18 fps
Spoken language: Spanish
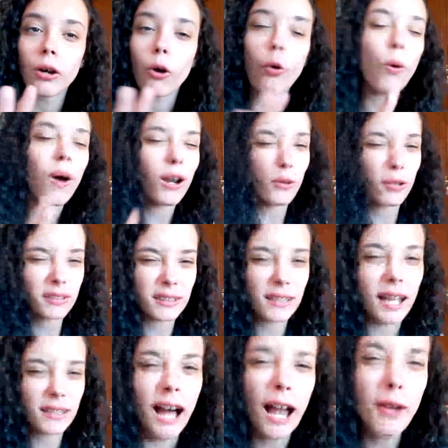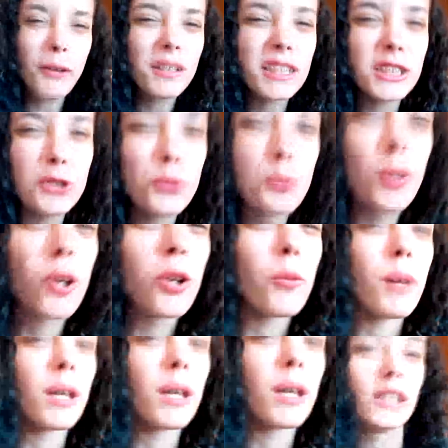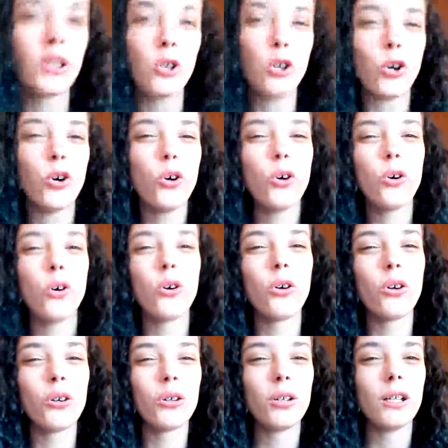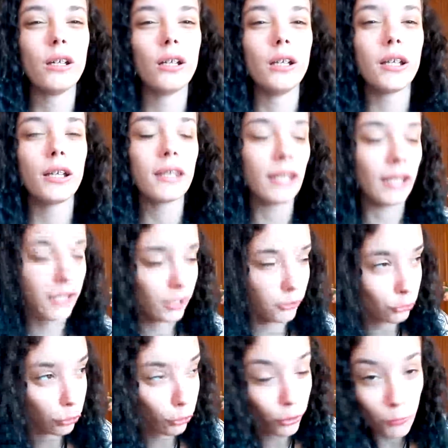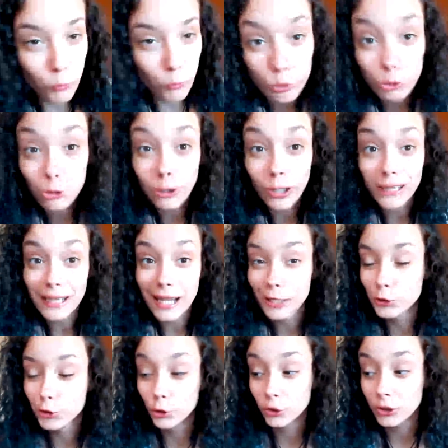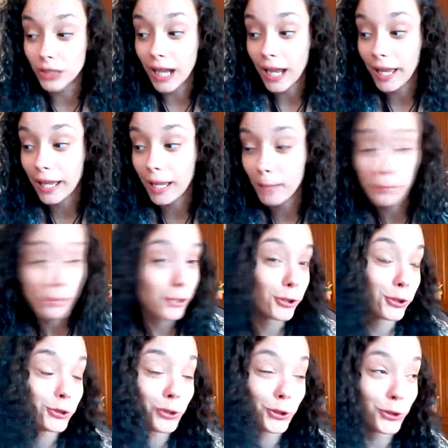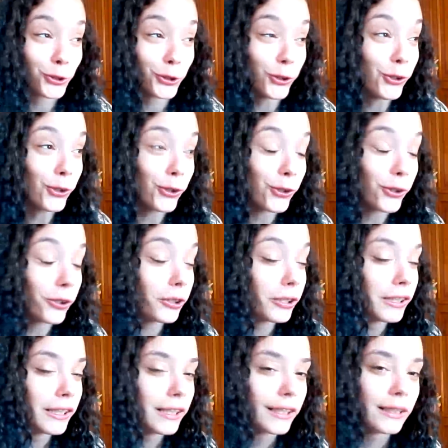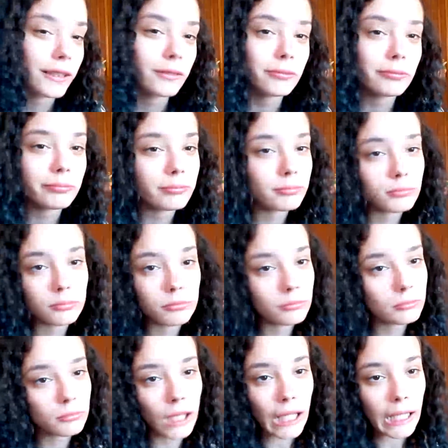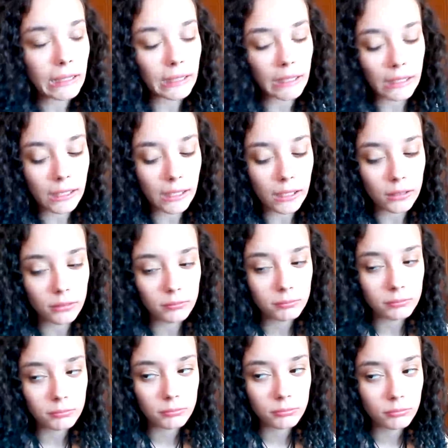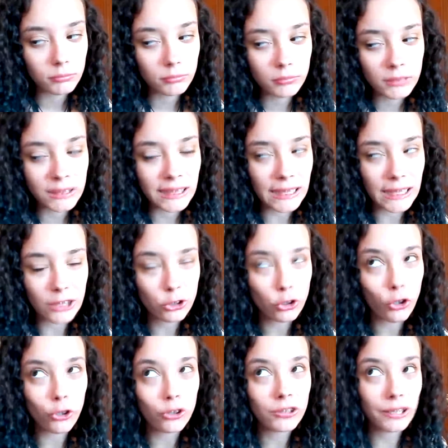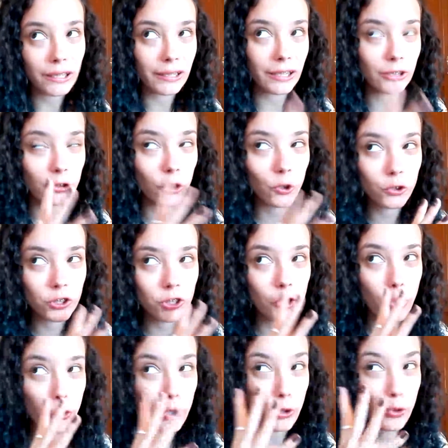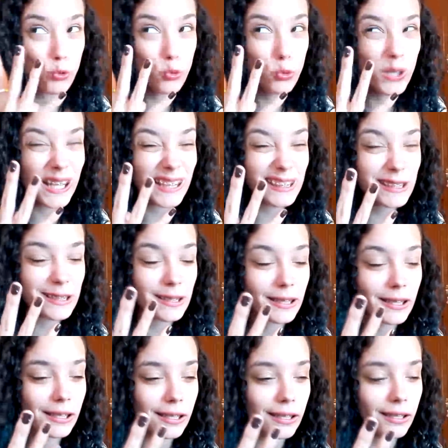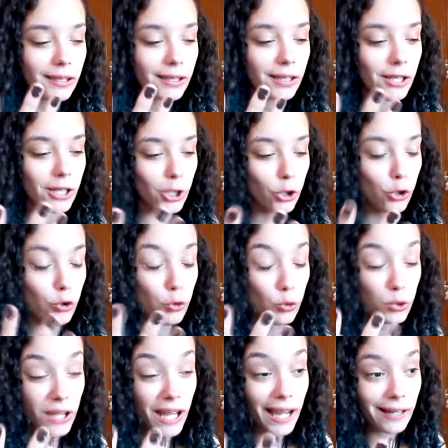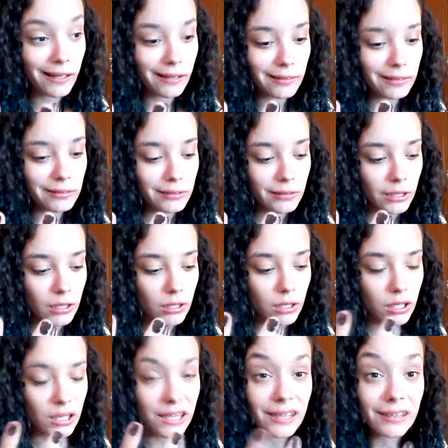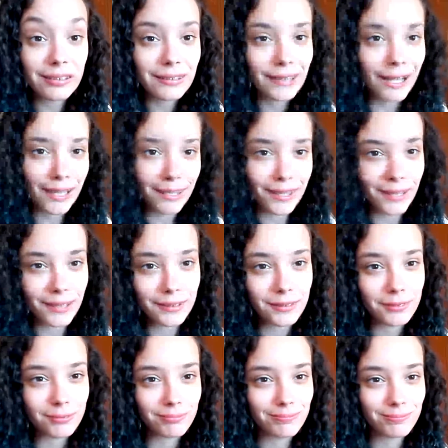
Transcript: O algo así. Algo así súper romanticón que todo el mundo haya hecho ya, pero yo no. Me encantaría. Sería todo, estaría todo lleno de lunas, eh, lunares y estrellas.